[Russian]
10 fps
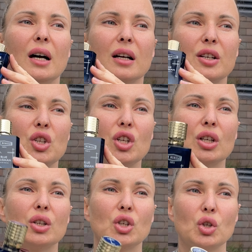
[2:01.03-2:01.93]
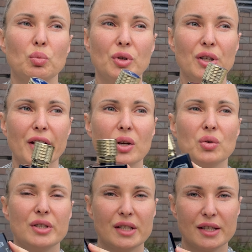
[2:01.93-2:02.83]
к юбилею,
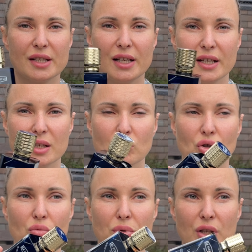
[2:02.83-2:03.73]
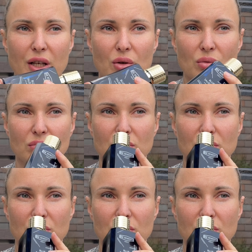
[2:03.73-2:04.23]
десятилетнему юбилею.